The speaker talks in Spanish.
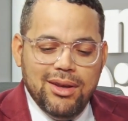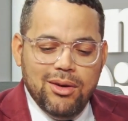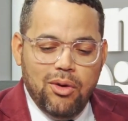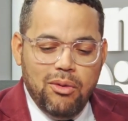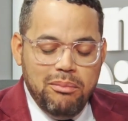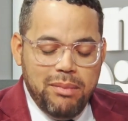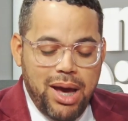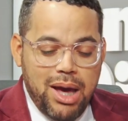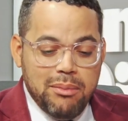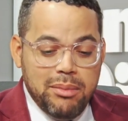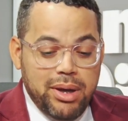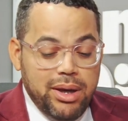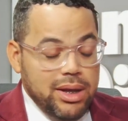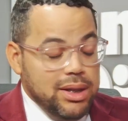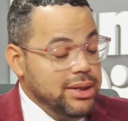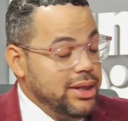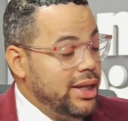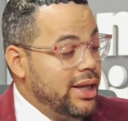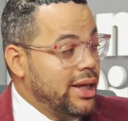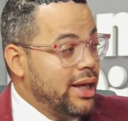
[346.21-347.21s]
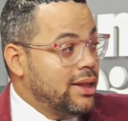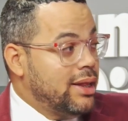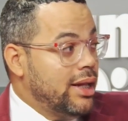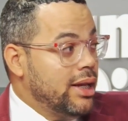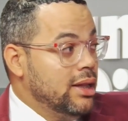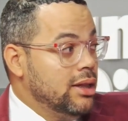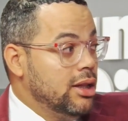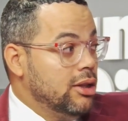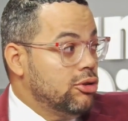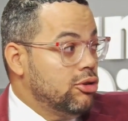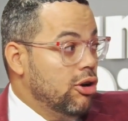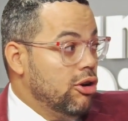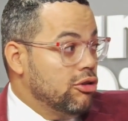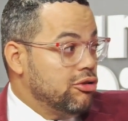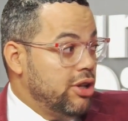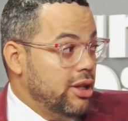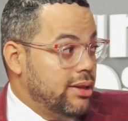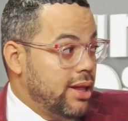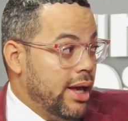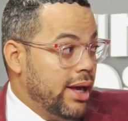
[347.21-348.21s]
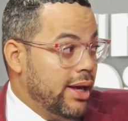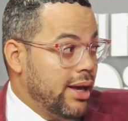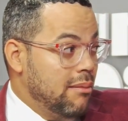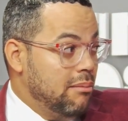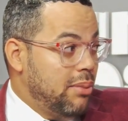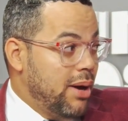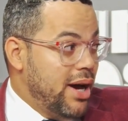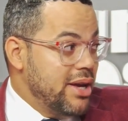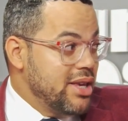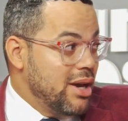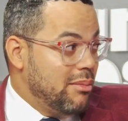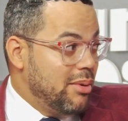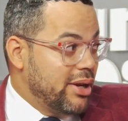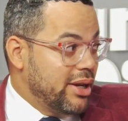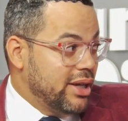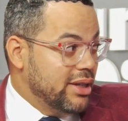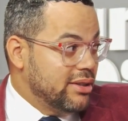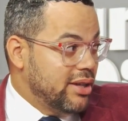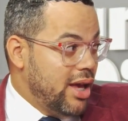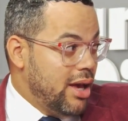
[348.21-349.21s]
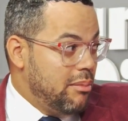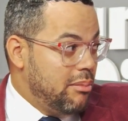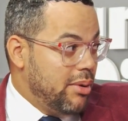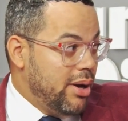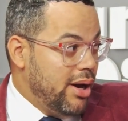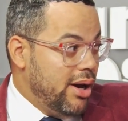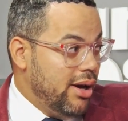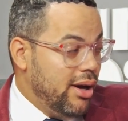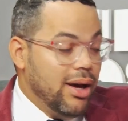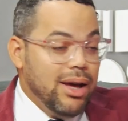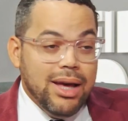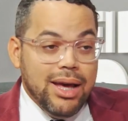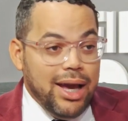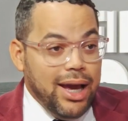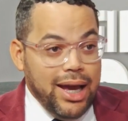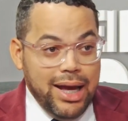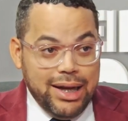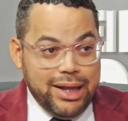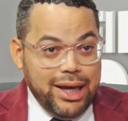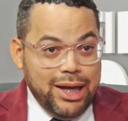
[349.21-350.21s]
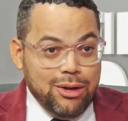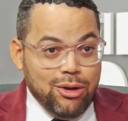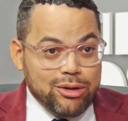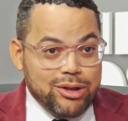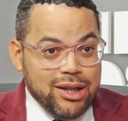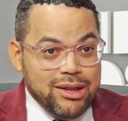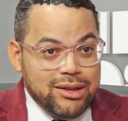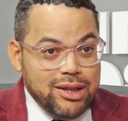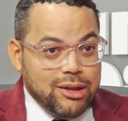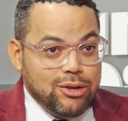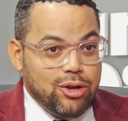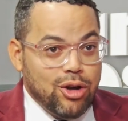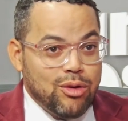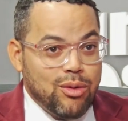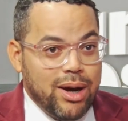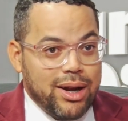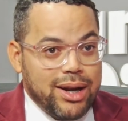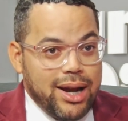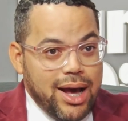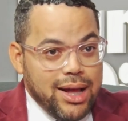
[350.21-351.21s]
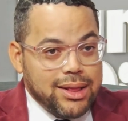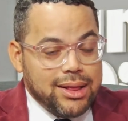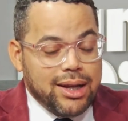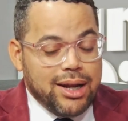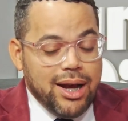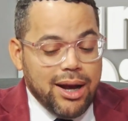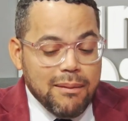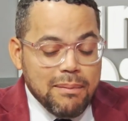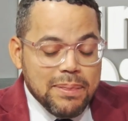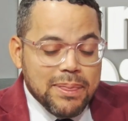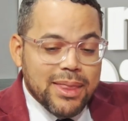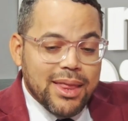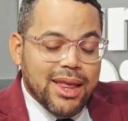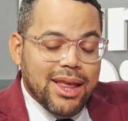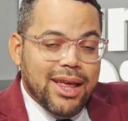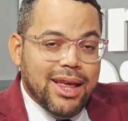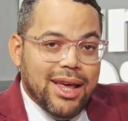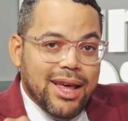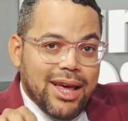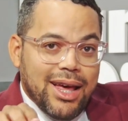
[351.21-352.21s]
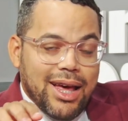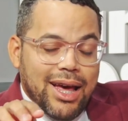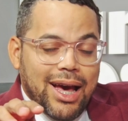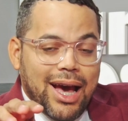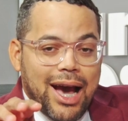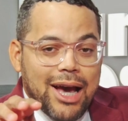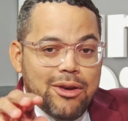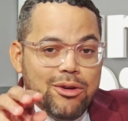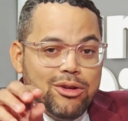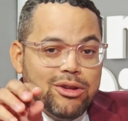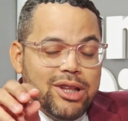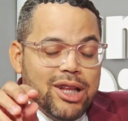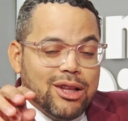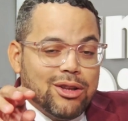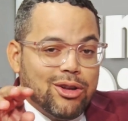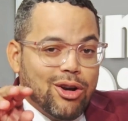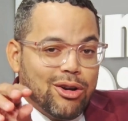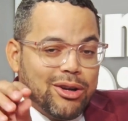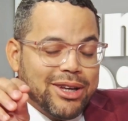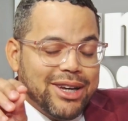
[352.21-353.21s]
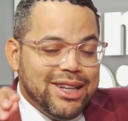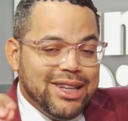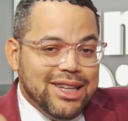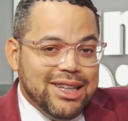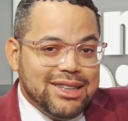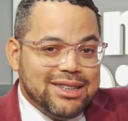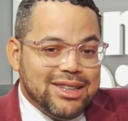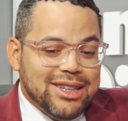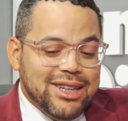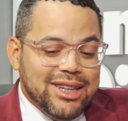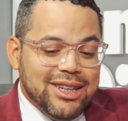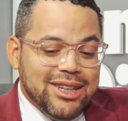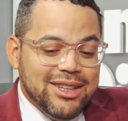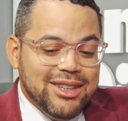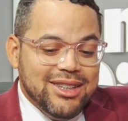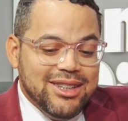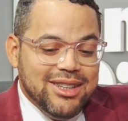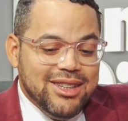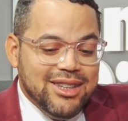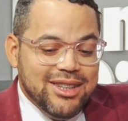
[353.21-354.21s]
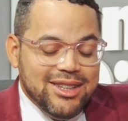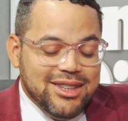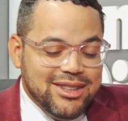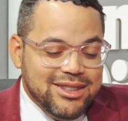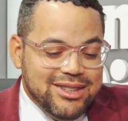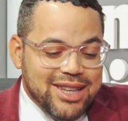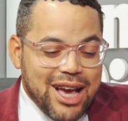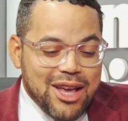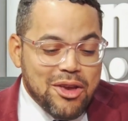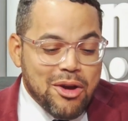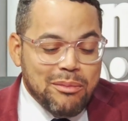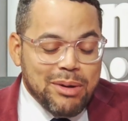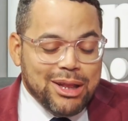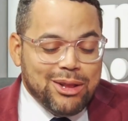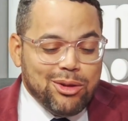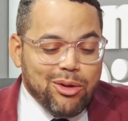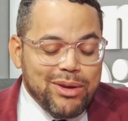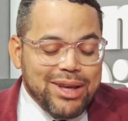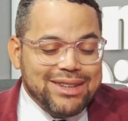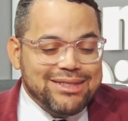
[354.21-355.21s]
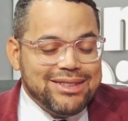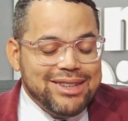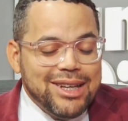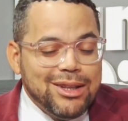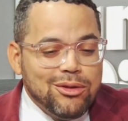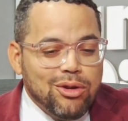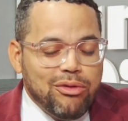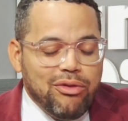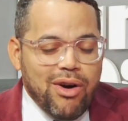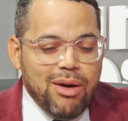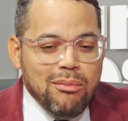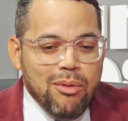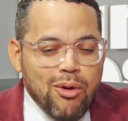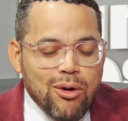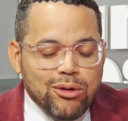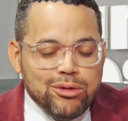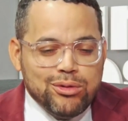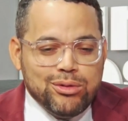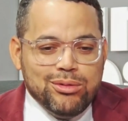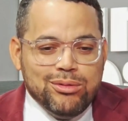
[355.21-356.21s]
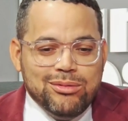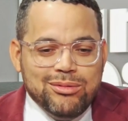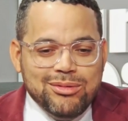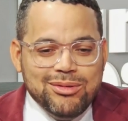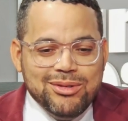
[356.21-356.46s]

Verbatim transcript: un meme, y tiene que estar en TikTok, si estás en campaña, para que sepa, el que no está en TikTok no arrastra. Hay un TikTok que dice, ya yo me estoy haciendo famoso,